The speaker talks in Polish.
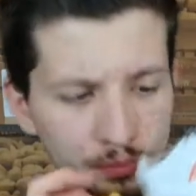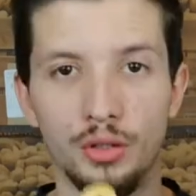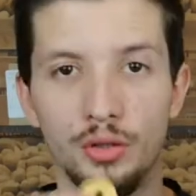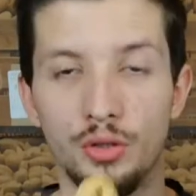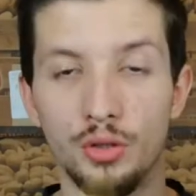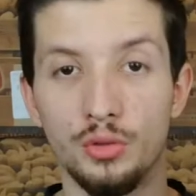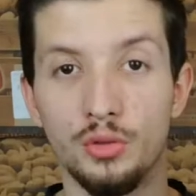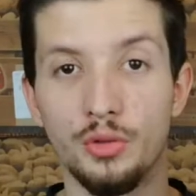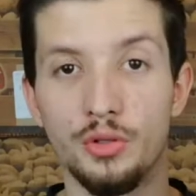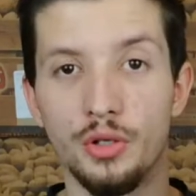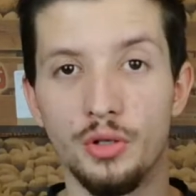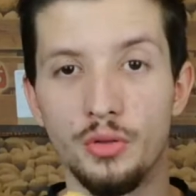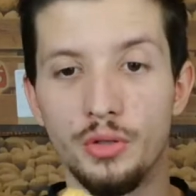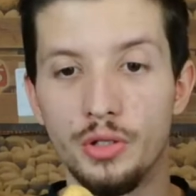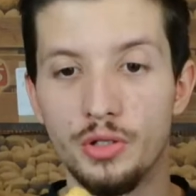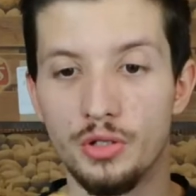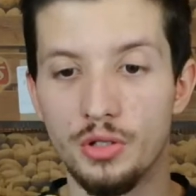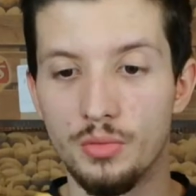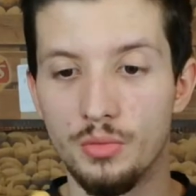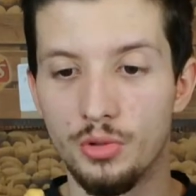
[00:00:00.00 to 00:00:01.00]
To do czego
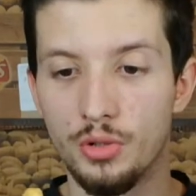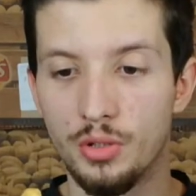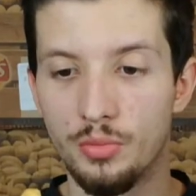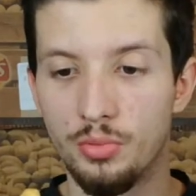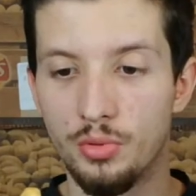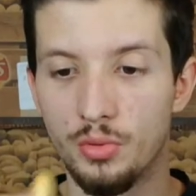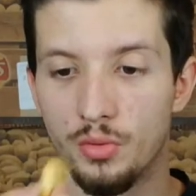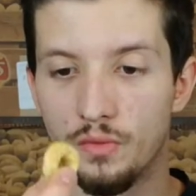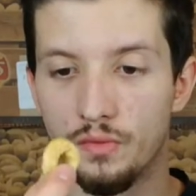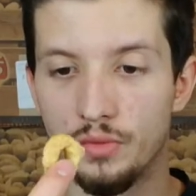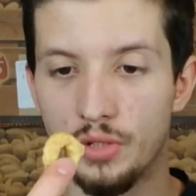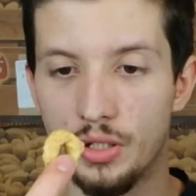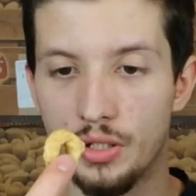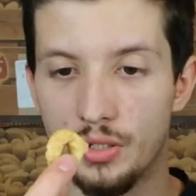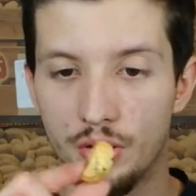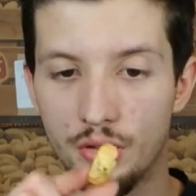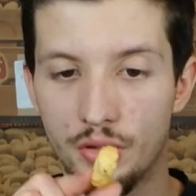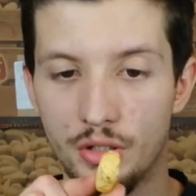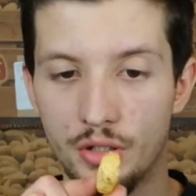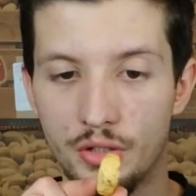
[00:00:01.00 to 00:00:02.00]
jeszcze mogę
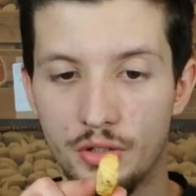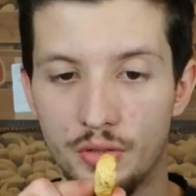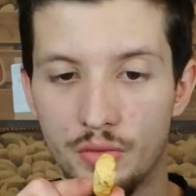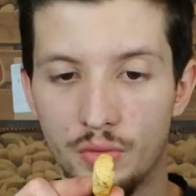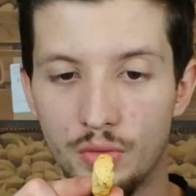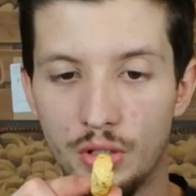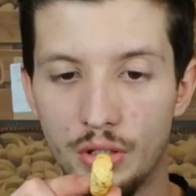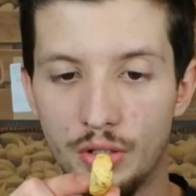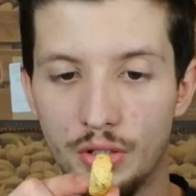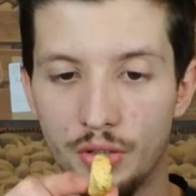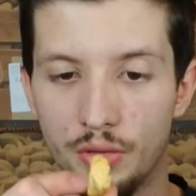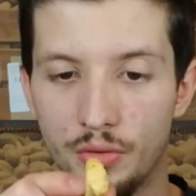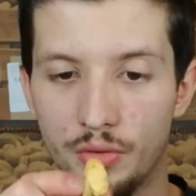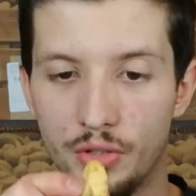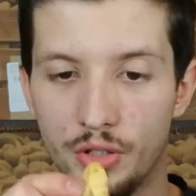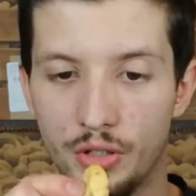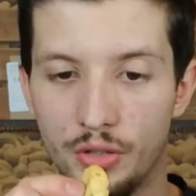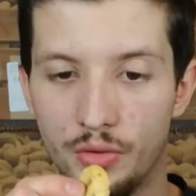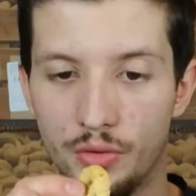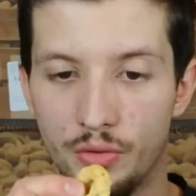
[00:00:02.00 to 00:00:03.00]
porównać teksturę tego
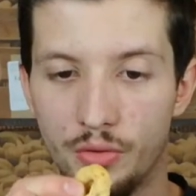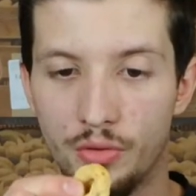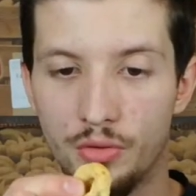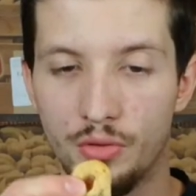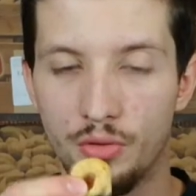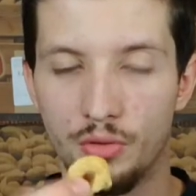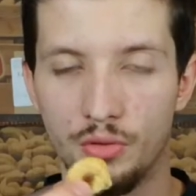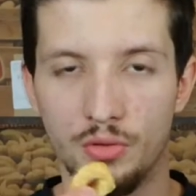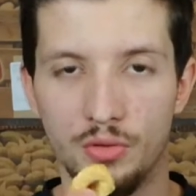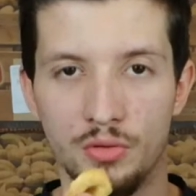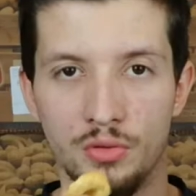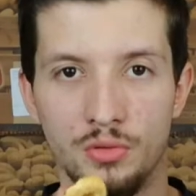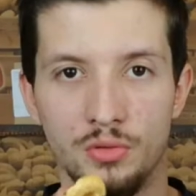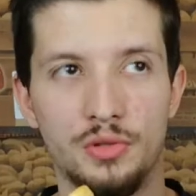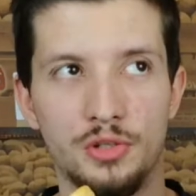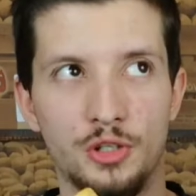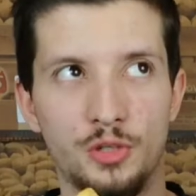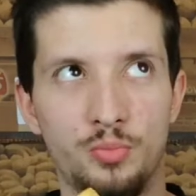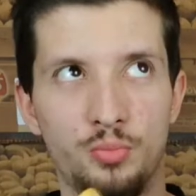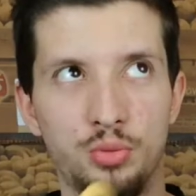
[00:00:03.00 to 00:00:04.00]
czegoś, to
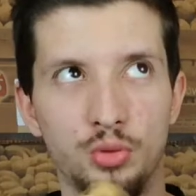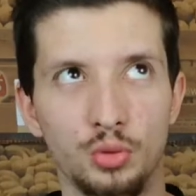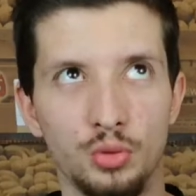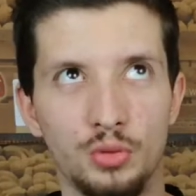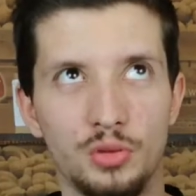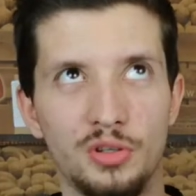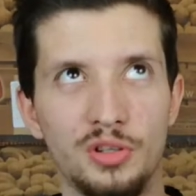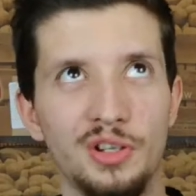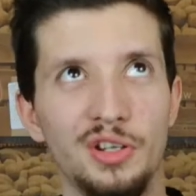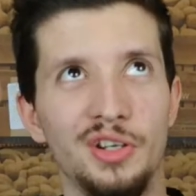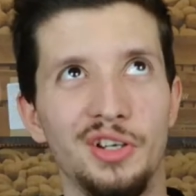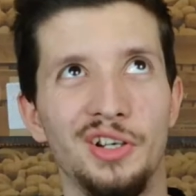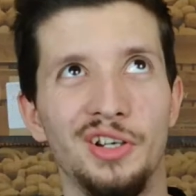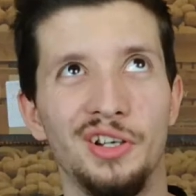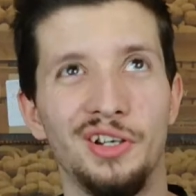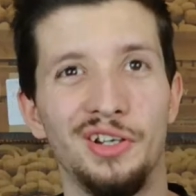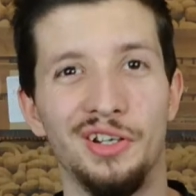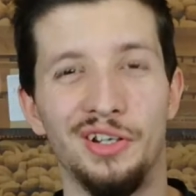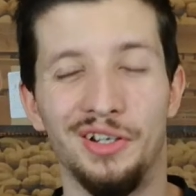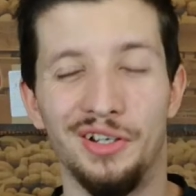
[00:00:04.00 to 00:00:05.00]
spód
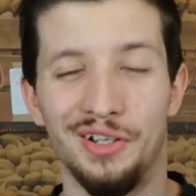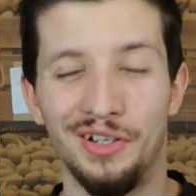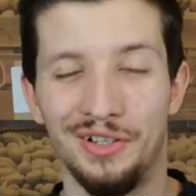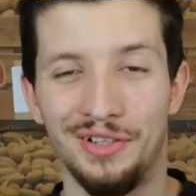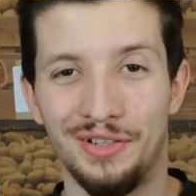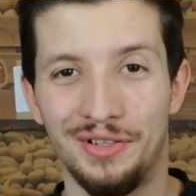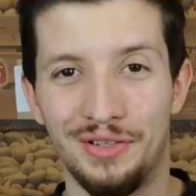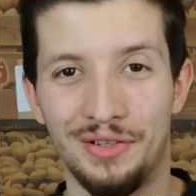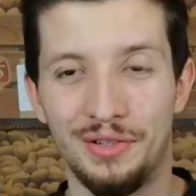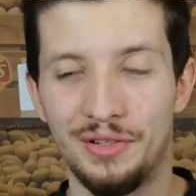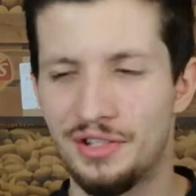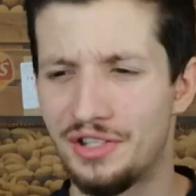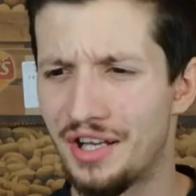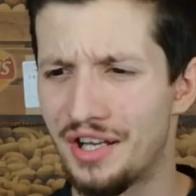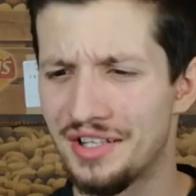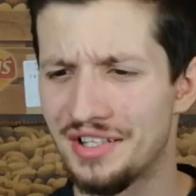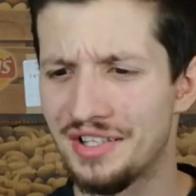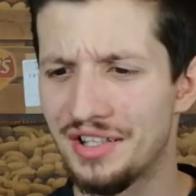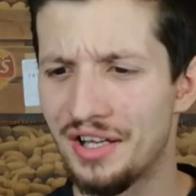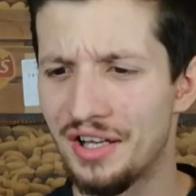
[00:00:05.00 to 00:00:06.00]

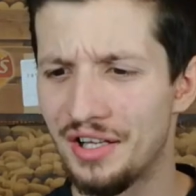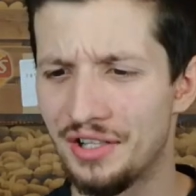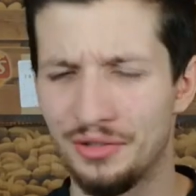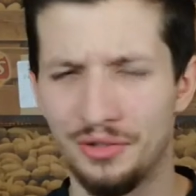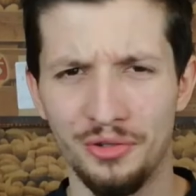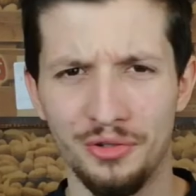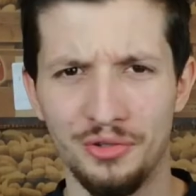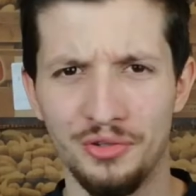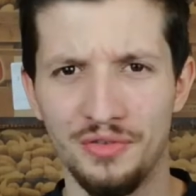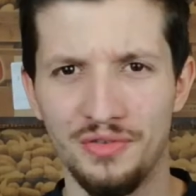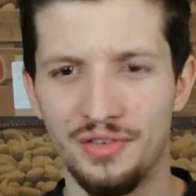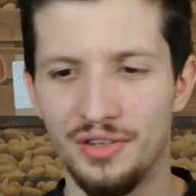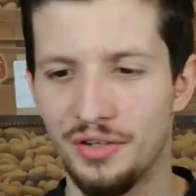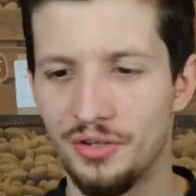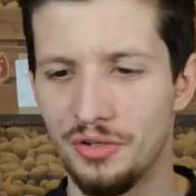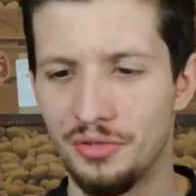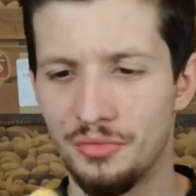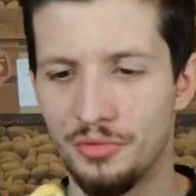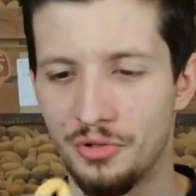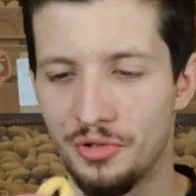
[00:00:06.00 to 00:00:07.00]
ciasta
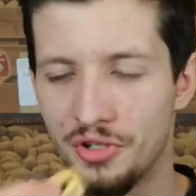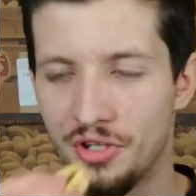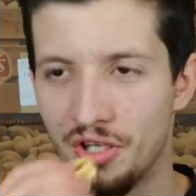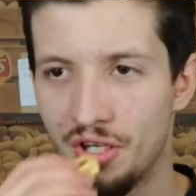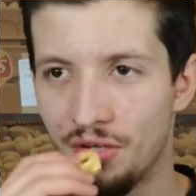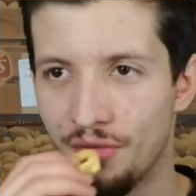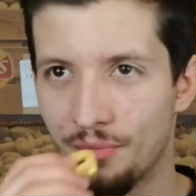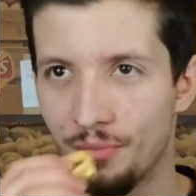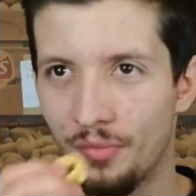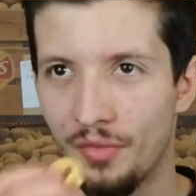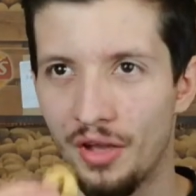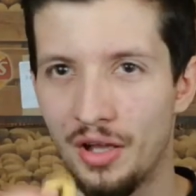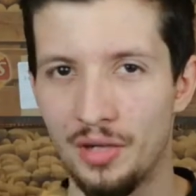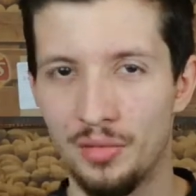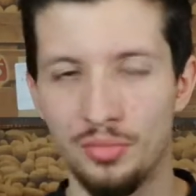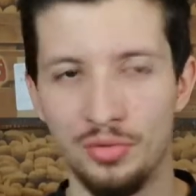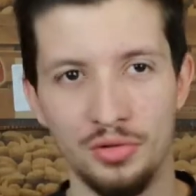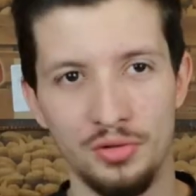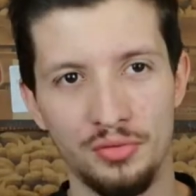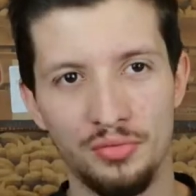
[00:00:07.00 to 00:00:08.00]
drożdżowego może,
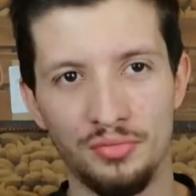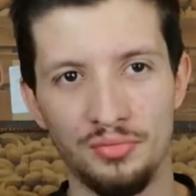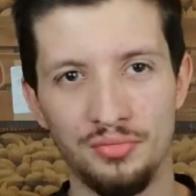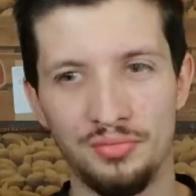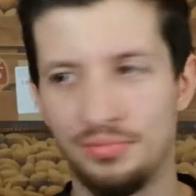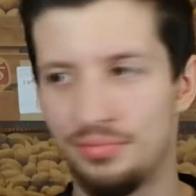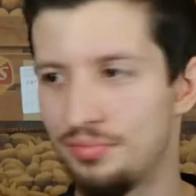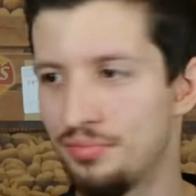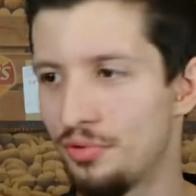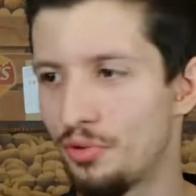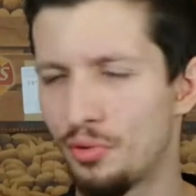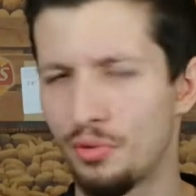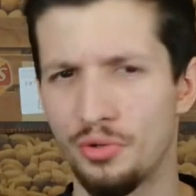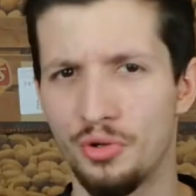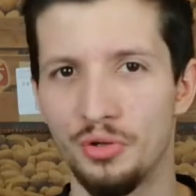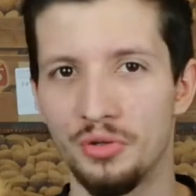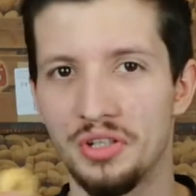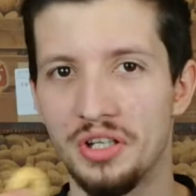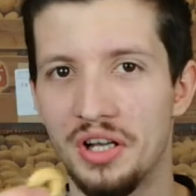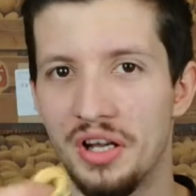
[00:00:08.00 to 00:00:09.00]
albo
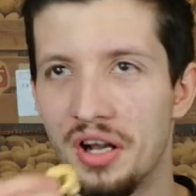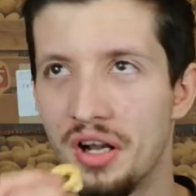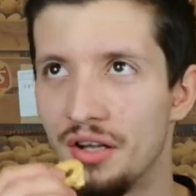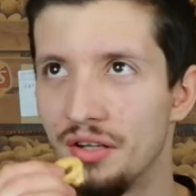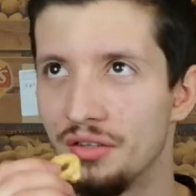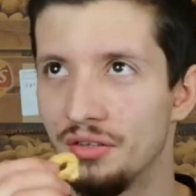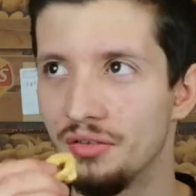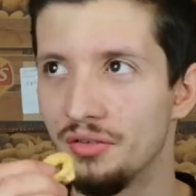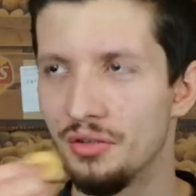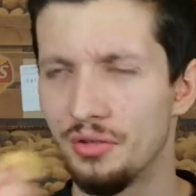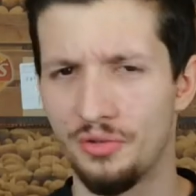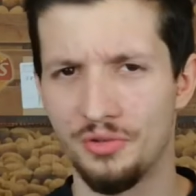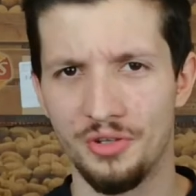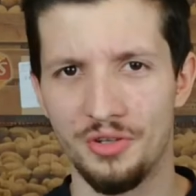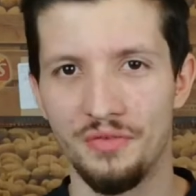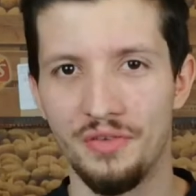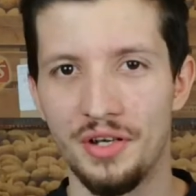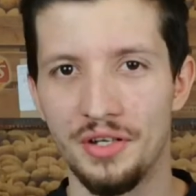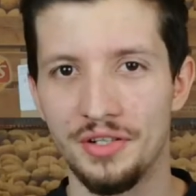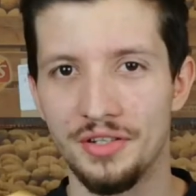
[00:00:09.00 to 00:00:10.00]
kruszonka, tylko że
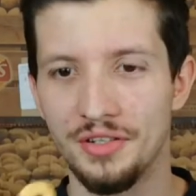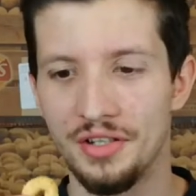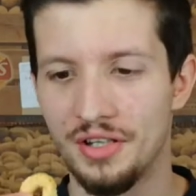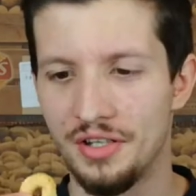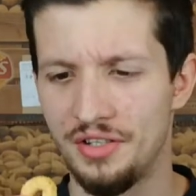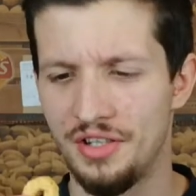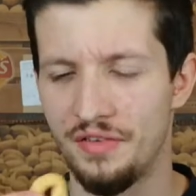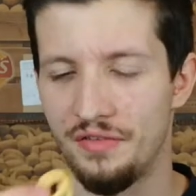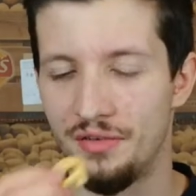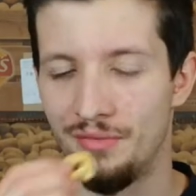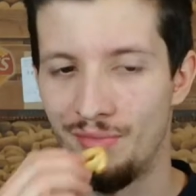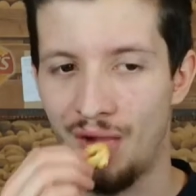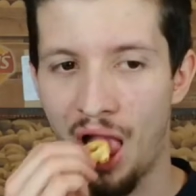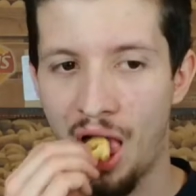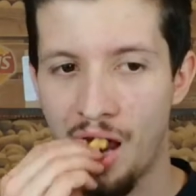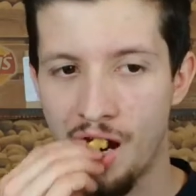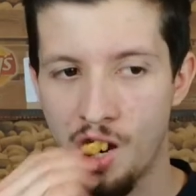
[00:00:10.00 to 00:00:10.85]
twardsza, nie wiem.